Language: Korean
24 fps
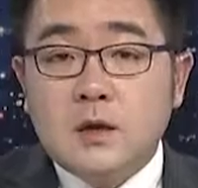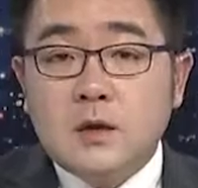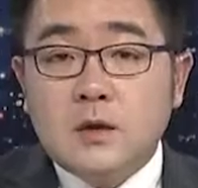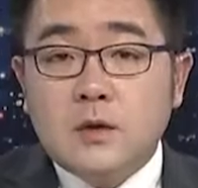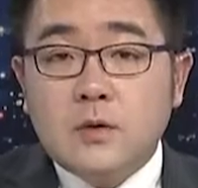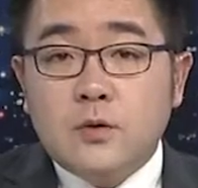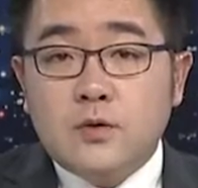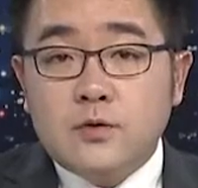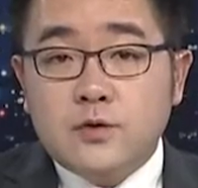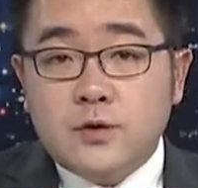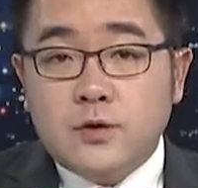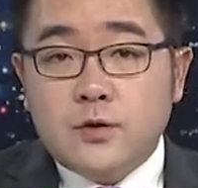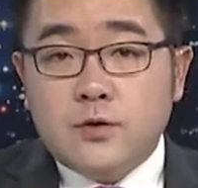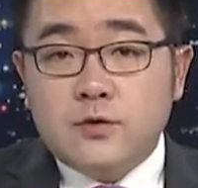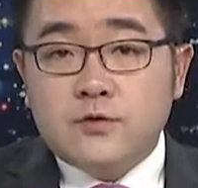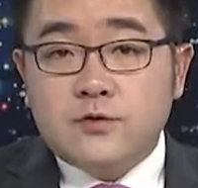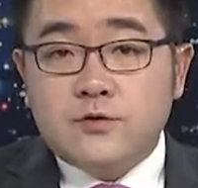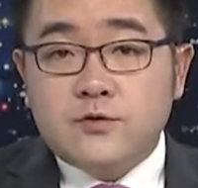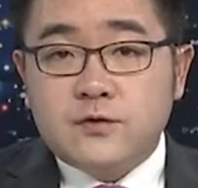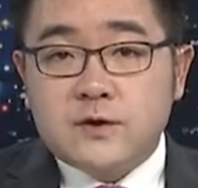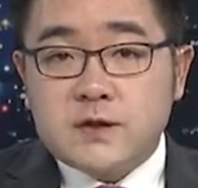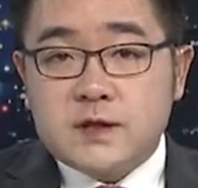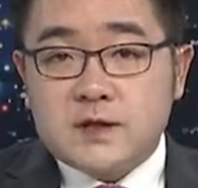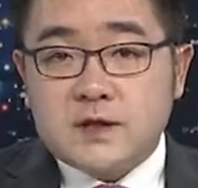오늘 오후
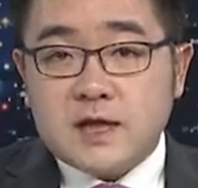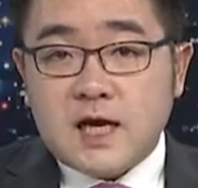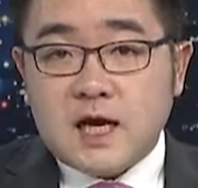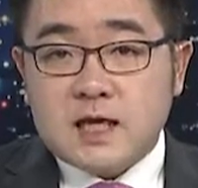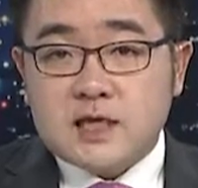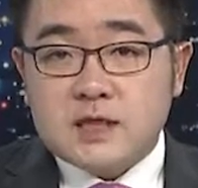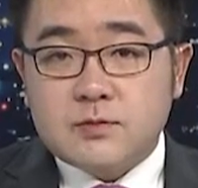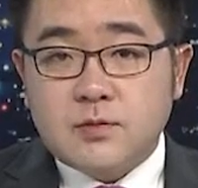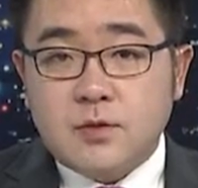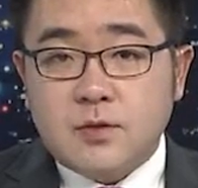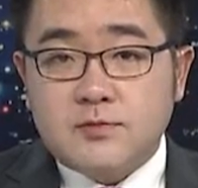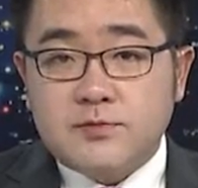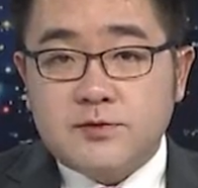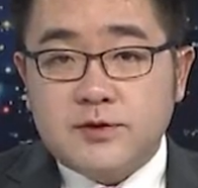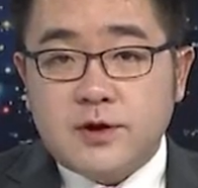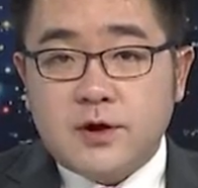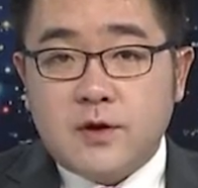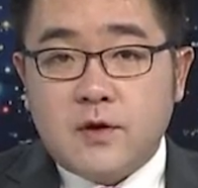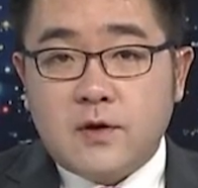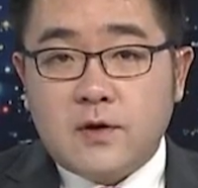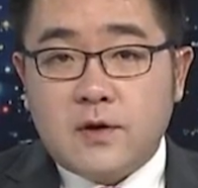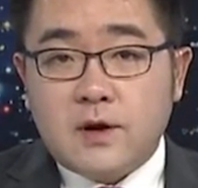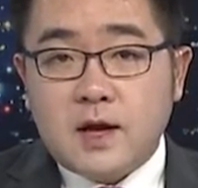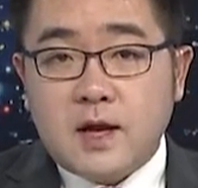2시
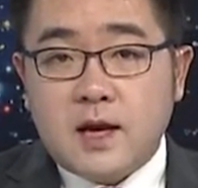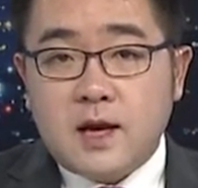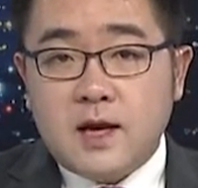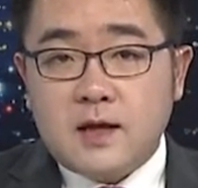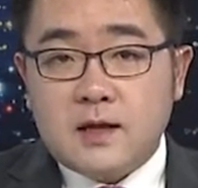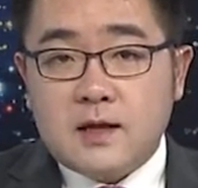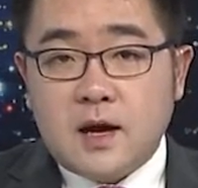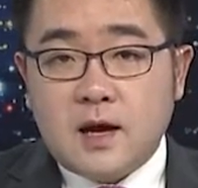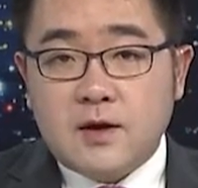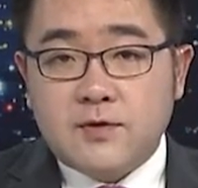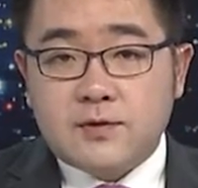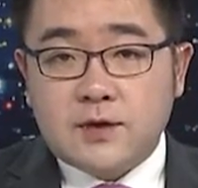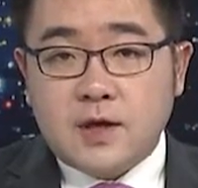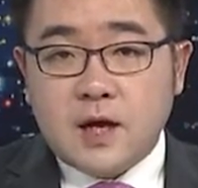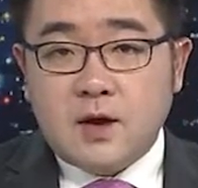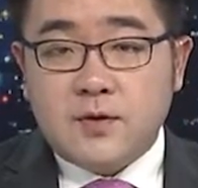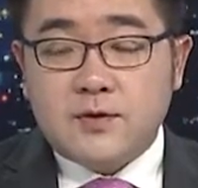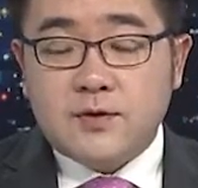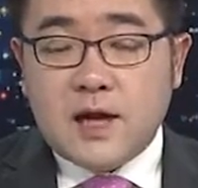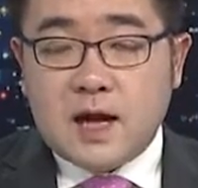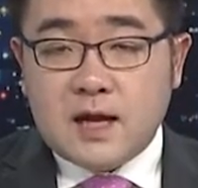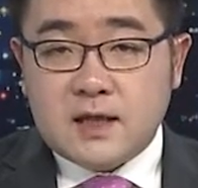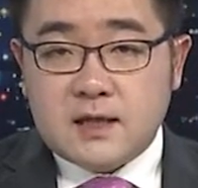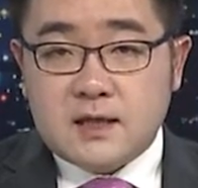45분경 LA
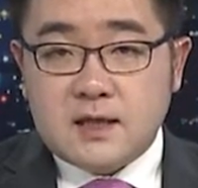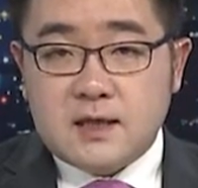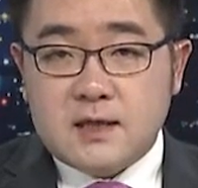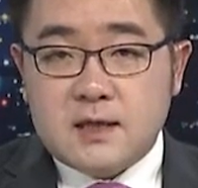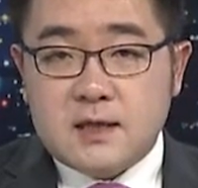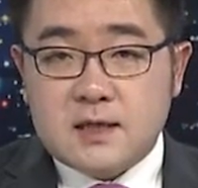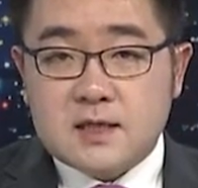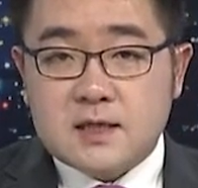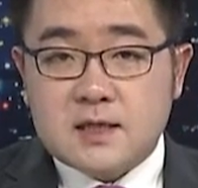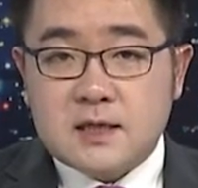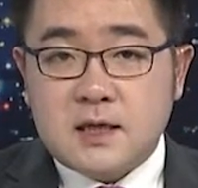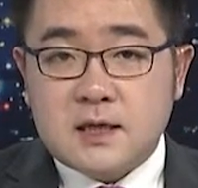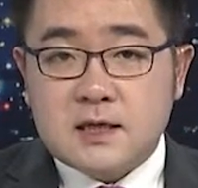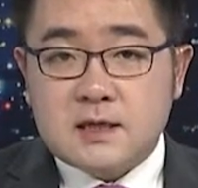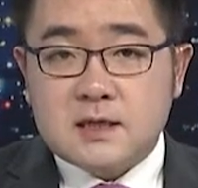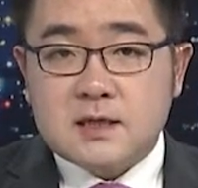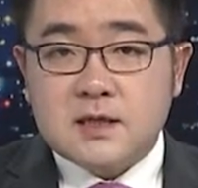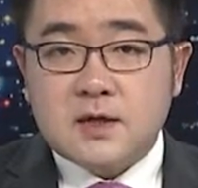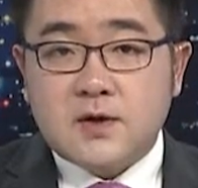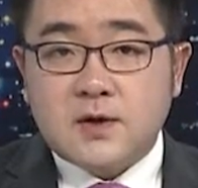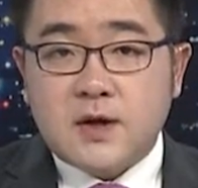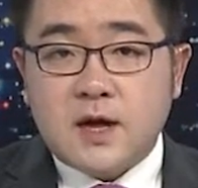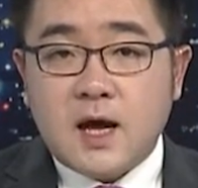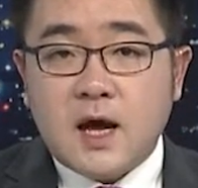다운타운 아트 디스트릭
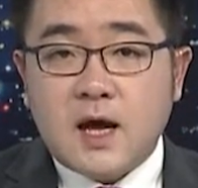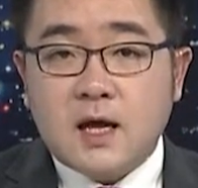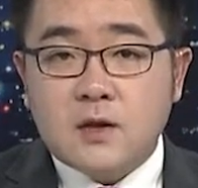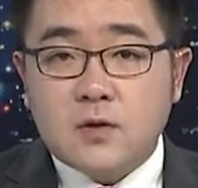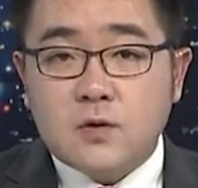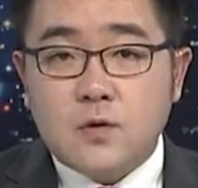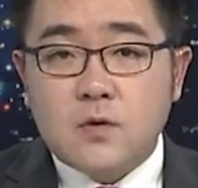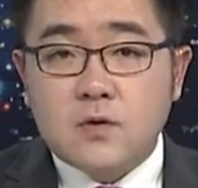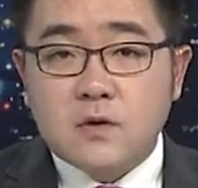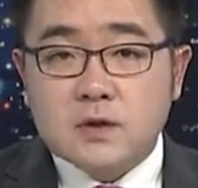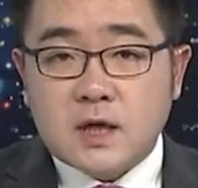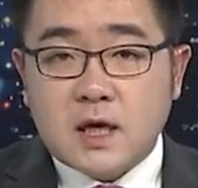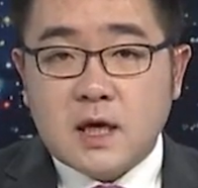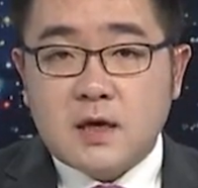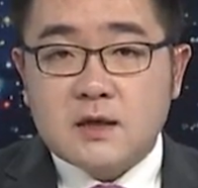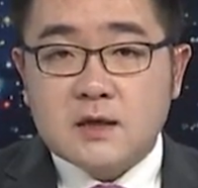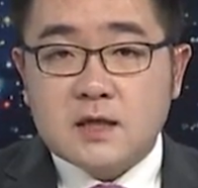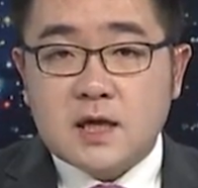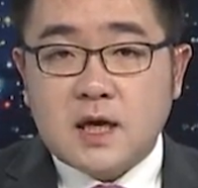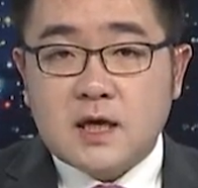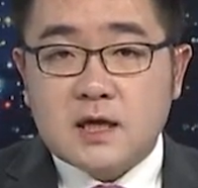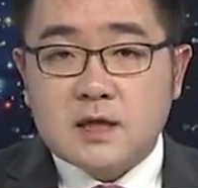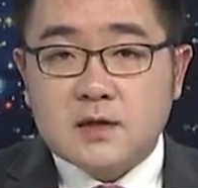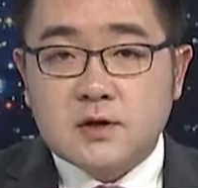지역의 한 공사
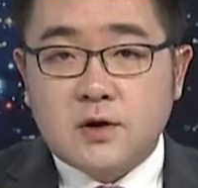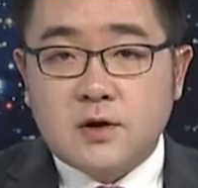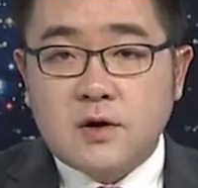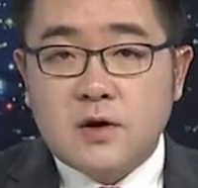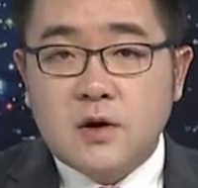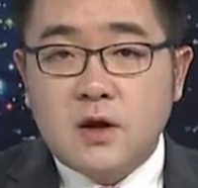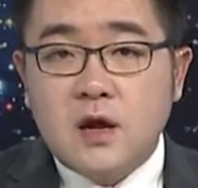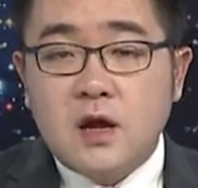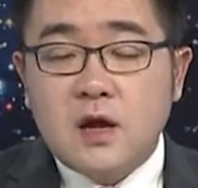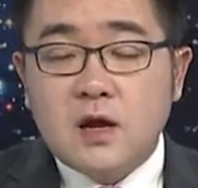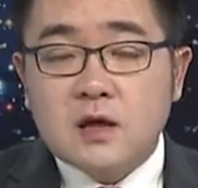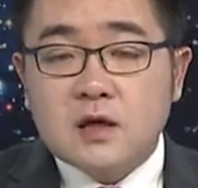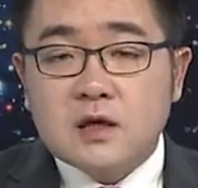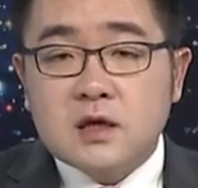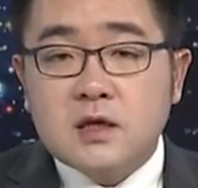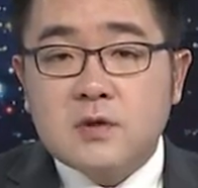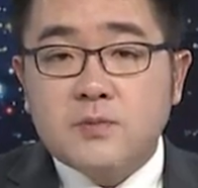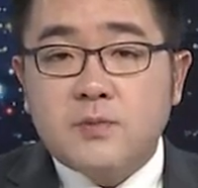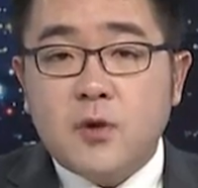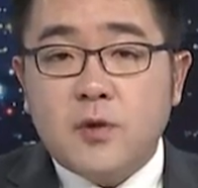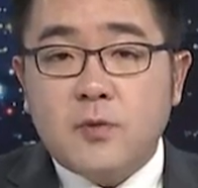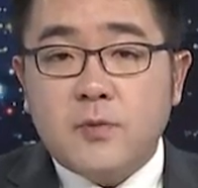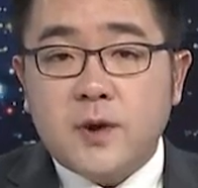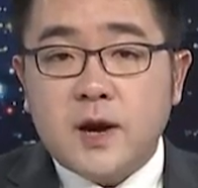현장에서
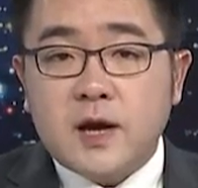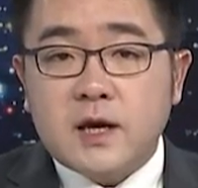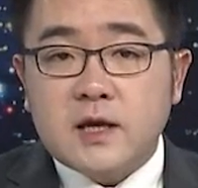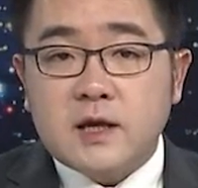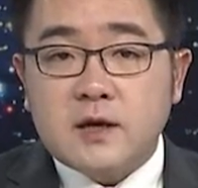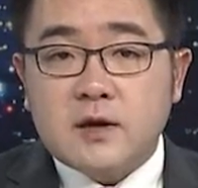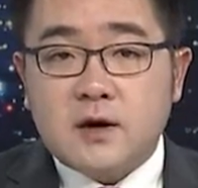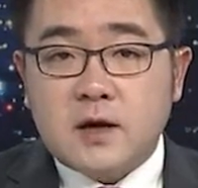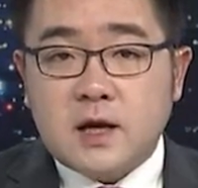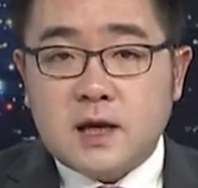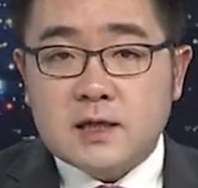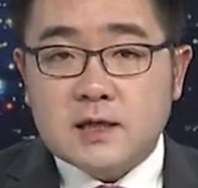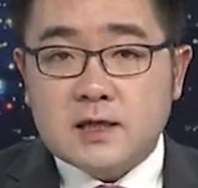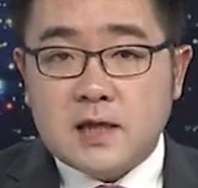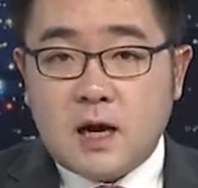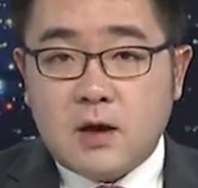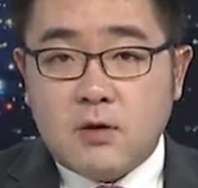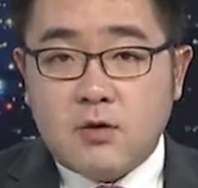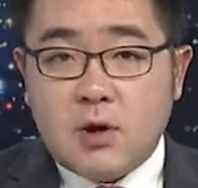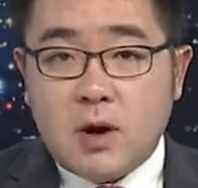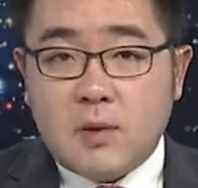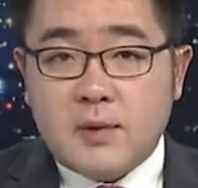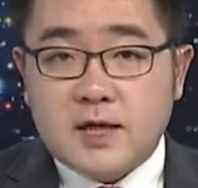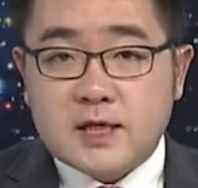큰 폭발이 일어나는
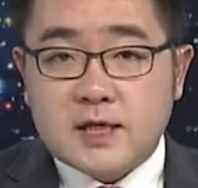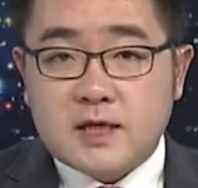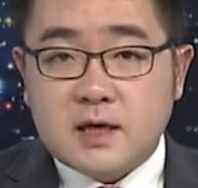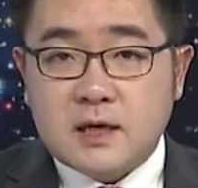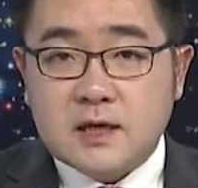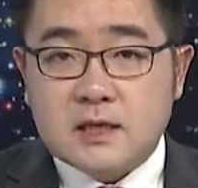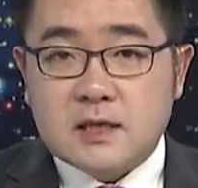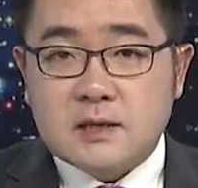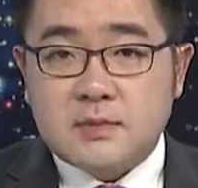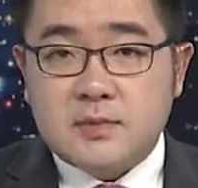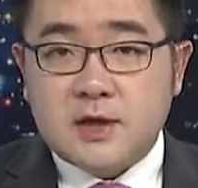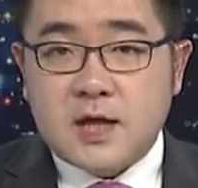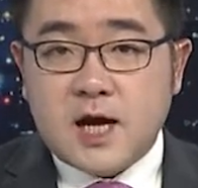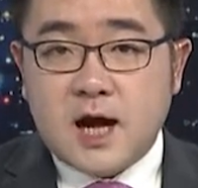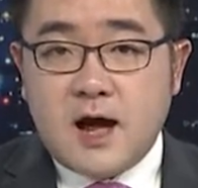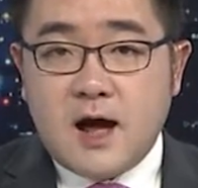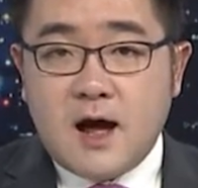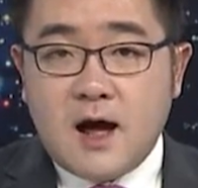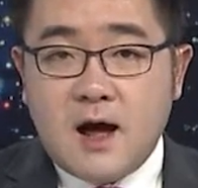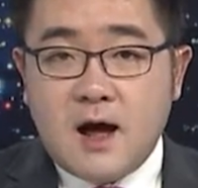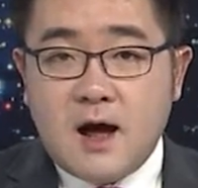사고가 발생했습니다.